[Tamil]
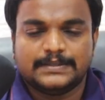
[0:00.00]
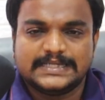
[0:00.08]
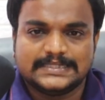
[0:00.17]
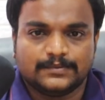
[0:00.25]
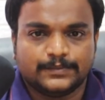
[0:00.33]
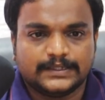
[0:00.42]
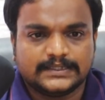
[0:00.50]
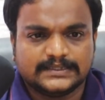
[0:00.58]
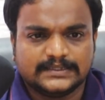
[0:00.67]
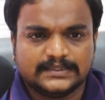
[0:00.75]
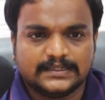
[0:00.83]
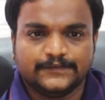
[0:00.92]
பேஜில் போயிட்டு
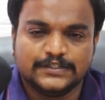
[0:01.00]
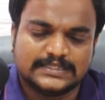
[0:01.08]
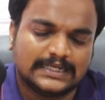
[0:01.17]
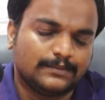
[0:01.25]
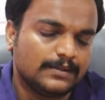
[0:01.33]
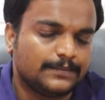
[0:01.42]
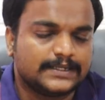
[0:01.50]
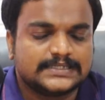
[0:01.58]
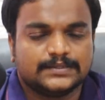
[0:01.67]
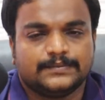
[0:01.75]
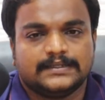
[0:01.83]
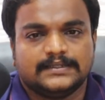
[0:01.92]
ரிவ்யூஸ் எல்லாமே
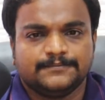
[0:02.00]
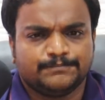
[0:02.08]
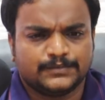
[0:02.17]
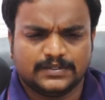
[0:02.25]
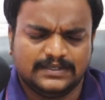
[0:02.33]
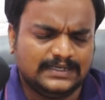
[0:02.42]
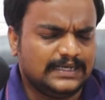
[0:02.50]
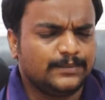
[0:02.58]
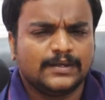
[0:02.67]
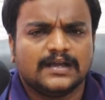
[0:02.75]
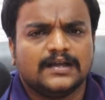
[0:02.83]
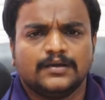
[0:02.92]
படித்து பார்த்தேன்
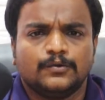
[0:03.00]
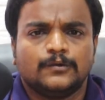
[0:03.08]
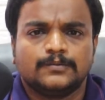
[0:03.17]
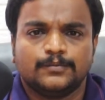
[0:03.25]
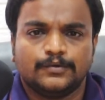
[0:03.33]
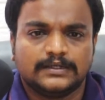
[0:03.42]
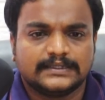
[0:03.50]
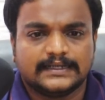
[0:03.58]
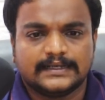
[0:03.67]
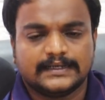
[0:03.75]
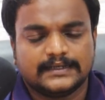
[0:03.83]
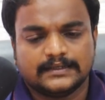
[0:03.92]
எல்லாமே ஆஹா ஓன்
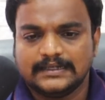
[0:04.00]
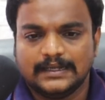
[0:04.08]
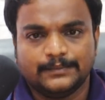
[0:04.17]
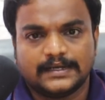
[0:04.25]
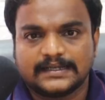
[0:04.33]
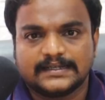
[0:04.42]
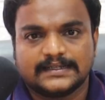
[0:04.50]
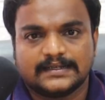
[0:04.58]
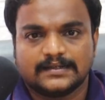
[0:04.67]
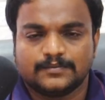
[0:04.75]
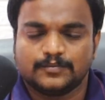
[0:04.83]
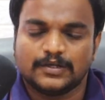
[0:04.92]
புகழ்ந்தாங்க எல்லாமே நடக்கிறது
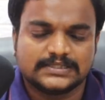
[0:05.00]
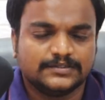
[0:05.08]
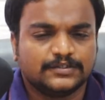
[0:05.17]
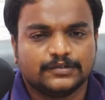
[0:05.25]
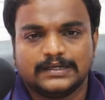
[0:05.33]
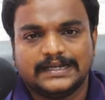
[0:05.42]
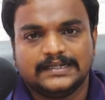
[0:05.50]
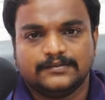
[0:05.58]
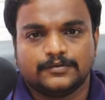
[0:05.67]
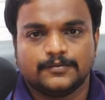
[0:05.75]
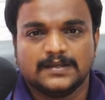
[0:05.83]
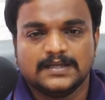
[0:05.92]
தானே பாசிட்டிவ் இருக்கும்
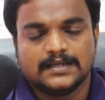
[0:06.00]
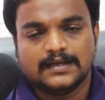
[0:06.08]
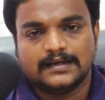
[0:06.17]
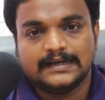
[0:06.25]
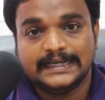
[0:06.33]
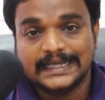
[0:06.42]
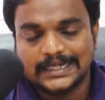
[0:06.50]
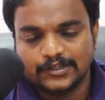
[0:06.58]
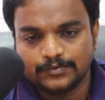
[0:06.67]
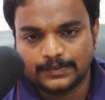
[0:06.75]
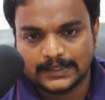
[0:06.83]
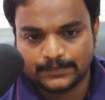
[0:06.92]
நெகட்டிவ் இருக்கும் நான்
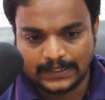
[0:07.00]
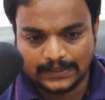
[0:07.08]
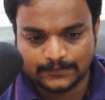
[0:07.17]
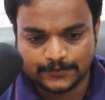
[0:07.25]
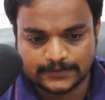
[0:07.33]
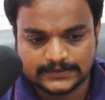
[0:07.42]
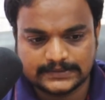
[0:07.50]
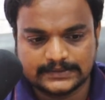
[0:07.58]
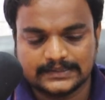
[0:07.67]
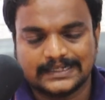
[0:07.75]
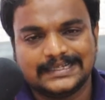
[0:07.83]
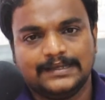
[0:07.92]
நெகட்டிவ் பார்ட் பார்க்கும்போது
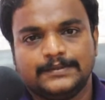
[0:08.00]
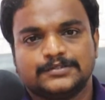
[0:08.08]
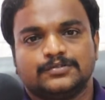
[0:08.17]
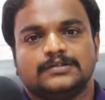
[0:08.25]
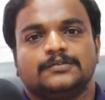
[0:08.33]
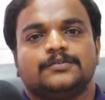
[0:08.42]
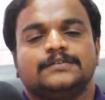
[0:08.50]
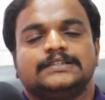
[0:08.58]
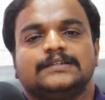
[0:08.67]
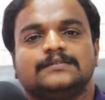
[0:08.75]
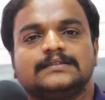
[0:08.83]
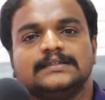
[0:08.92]
நிறைய பேர் சொன்ன ஒரு
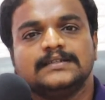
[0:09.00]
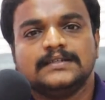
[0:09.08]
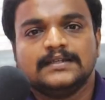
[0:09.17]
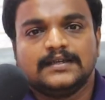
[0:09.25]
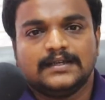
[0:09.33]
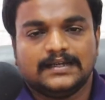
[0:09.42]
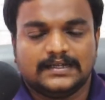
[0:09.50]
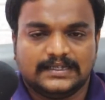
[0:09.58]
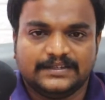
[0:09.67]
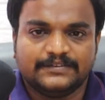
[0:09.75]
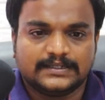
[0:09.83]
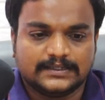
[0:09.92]
விஷயம் வந்து
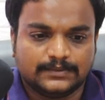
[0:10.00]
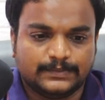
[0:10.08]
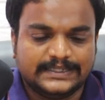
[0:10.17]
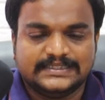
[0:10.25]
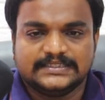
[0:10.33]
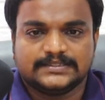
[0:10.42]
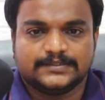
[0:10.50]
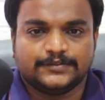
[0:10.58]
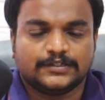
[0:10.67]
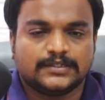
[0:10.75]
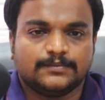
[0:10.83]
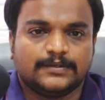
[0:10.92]
நெவர் பை திஸ்
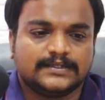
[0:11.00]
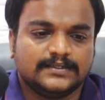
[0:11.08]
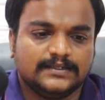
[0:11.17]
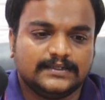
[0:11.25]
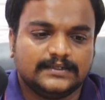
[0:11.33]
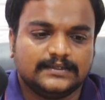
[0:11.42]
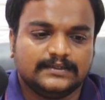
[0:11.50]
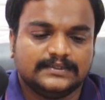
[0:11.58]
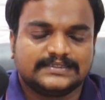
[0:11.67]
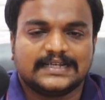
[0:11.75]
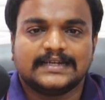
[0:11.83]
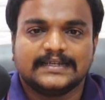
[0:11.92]
வாட்டர் பாட்டில்
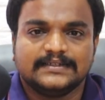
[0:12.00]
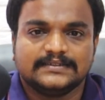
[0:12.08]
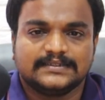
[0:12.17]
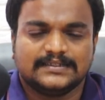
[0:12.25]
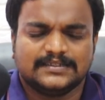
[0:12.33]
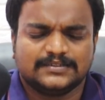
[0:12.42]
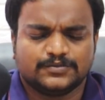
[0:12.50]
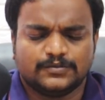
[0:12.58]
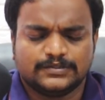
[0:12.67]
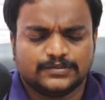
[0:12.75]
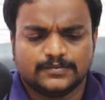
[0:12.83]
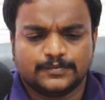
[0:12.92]
இட்ஸ் கண்டெய்ன்ஸ்
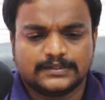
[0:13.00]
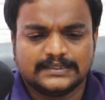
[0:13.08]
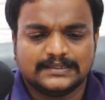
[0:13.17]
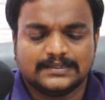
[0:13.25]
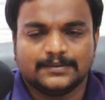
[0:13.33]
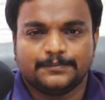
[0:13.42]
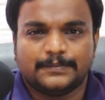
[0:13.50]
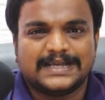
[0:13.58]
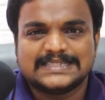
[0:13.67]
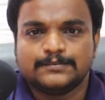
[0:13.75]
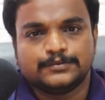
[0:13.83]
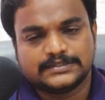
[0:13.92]
சோன் சோன் போட்டு இது வந்து
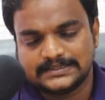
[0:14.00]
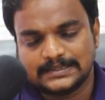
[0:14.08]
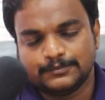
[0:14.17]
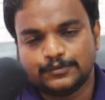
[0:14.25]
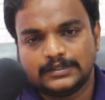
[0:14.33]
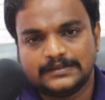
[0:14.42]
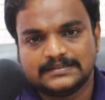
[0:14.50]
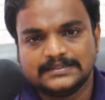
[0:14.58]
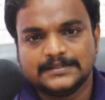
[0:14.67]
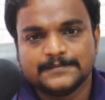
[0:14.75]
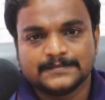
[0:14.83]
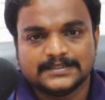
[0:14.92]
பாசி பிடிச்சிருக்கு நம்ம ஊரில் வந்து